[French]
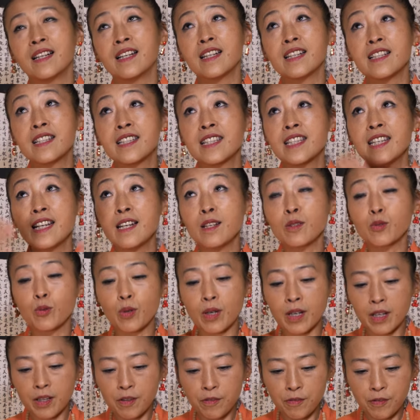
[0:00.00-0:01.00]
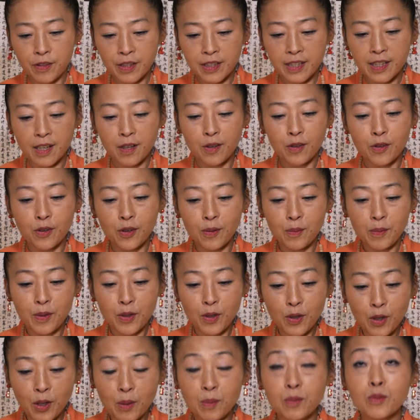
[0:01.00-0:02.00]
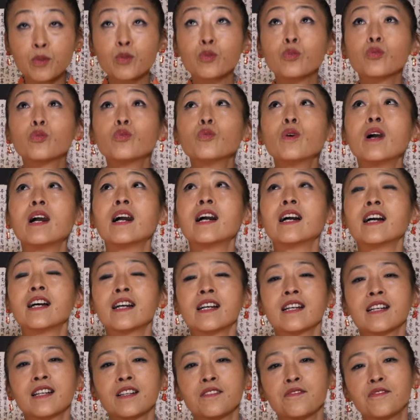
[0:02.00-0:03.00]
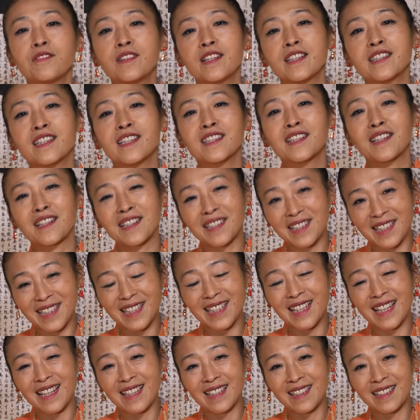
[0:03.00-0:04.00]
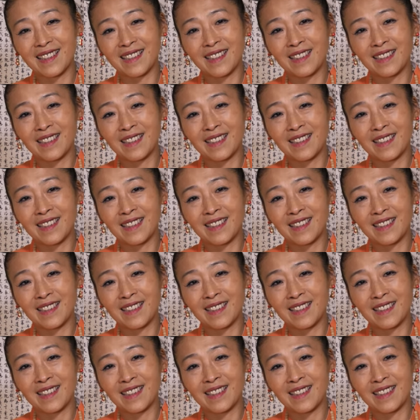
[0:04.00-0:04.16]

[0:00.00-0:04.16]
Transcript: Le ciel doit refléter dans l'homme, l'homme doit reflété dans le ciel.